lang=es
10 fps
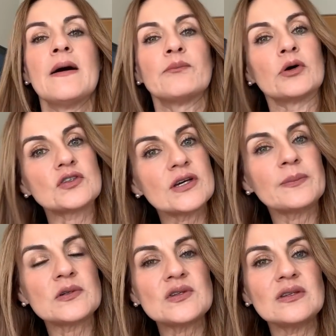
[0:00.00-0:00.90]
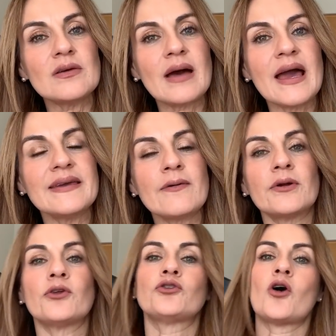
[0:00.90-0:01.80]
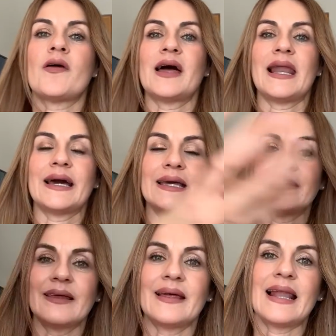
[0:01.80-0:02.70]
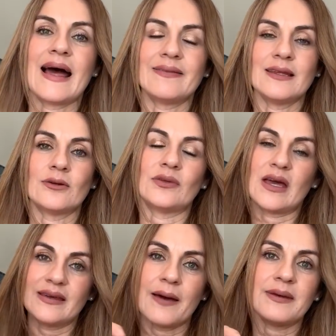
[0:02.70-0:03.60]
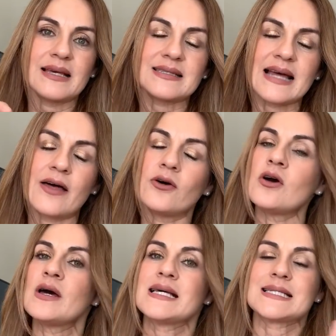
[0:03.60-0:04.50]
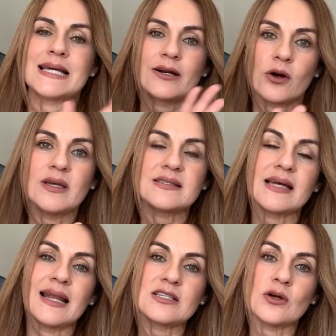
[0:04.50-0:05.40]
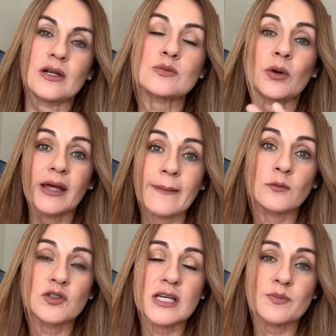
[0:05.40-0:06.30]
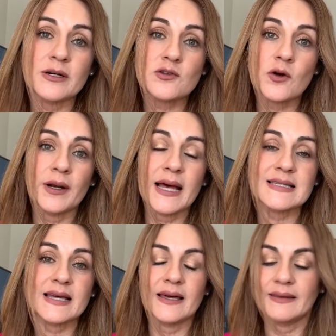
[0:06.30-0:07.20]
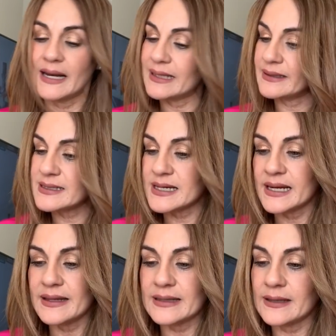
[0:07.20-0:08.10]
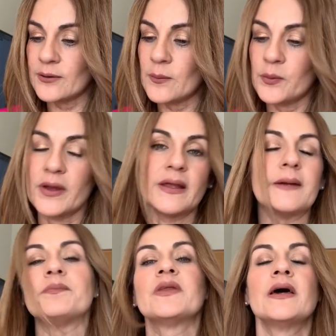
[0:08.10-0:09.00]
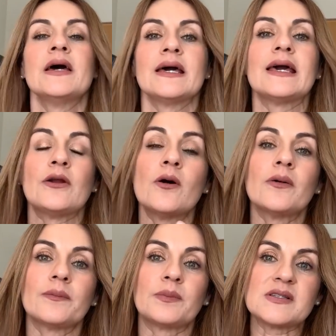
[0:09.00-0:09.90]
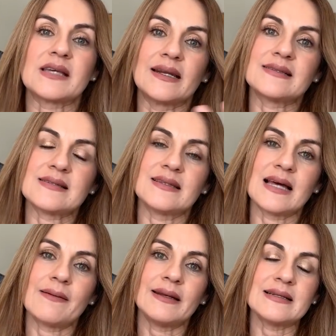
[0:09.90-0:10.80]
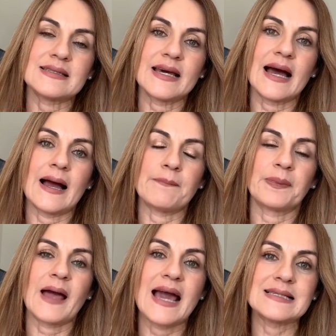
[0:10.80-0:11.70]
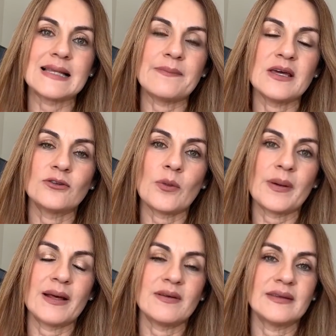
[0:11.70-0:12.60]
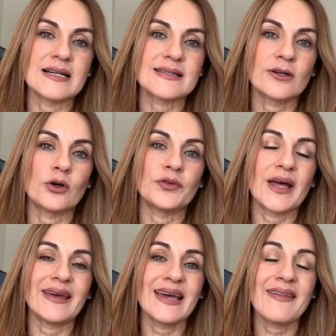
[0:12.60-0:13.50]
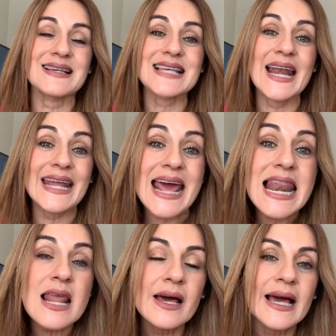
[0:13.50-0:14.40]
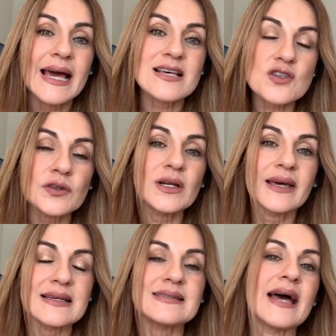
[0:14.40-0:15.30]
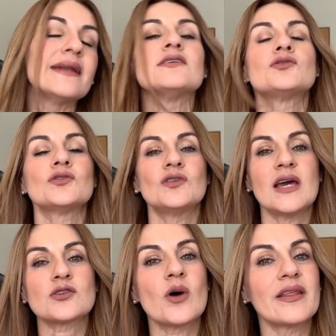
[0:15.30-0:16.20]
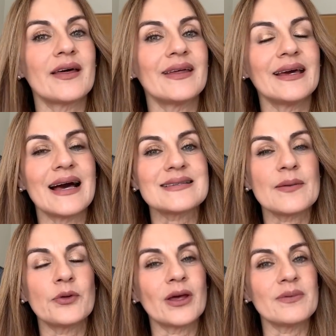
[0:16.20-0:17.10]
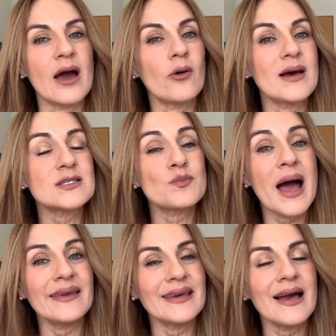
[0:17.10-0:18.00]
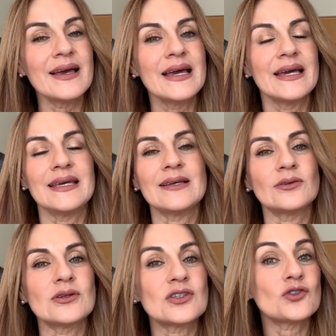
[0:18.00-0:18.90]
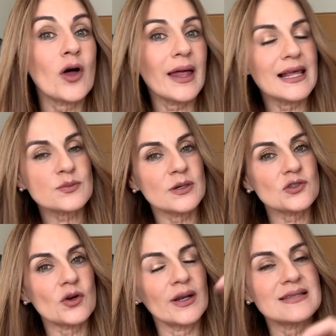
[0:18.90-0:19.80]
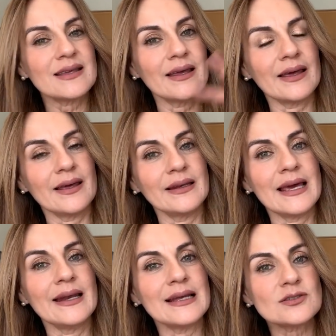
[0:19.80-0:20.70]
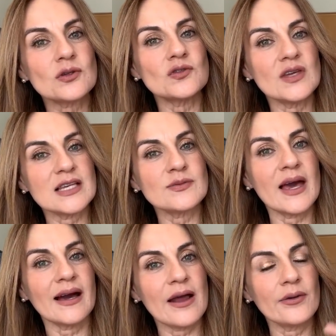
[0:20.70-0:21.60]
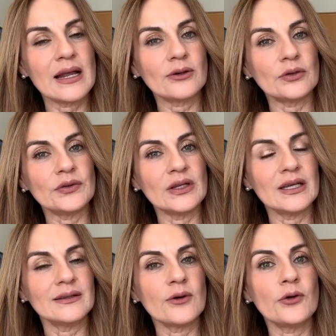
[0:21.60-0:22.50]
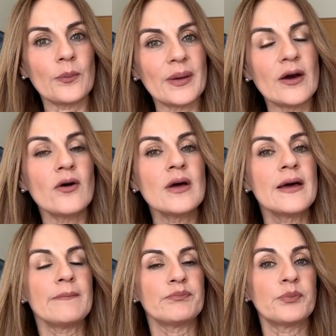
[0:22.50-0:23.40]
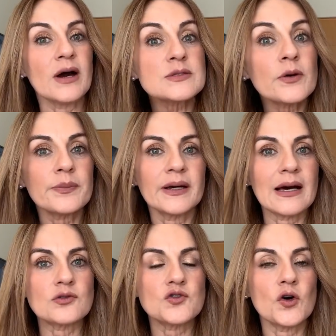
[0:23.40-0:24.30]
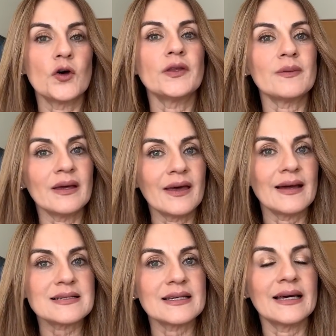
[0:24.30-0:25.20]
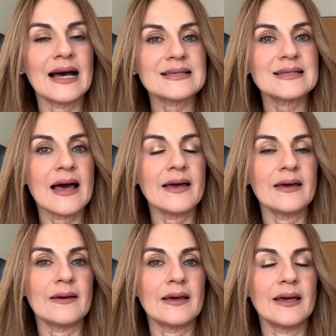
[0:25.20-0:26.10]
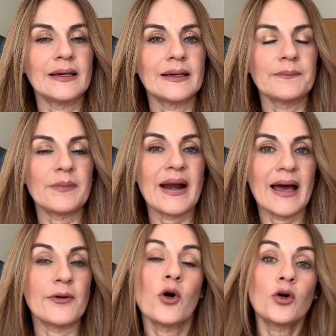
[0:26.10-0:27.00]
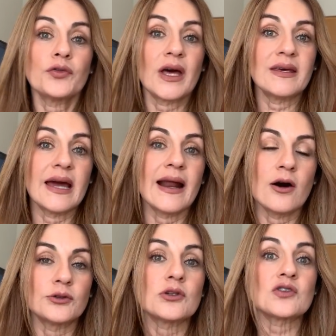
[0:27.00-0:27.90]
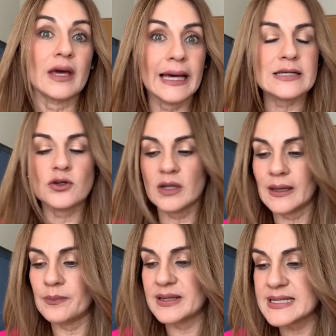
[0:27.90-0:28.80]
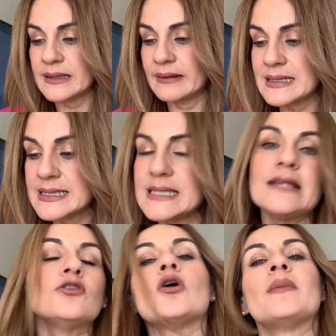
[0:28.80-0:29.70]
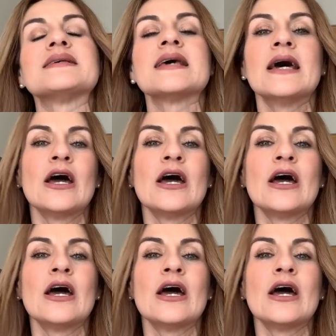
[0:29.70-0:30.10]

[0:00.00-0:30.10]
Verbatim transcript: Por ser positiva ella, bueno, toda la gente de Andy donde ella había estado cerró instalaciones porque hay muchas personas eh, de la tercera edad que no pueden que no, pues que necesitaban irse a, aislamiento para evitar ser contagiadas. Anel es otra que está en estos días guardada en casa porque viajó a España y entonces todas las personas que en, en estos días viajaron al continente europeo pues por precaución deben quedarse en casa eh, para no contagiar a otros en caso de que presenten síntomas.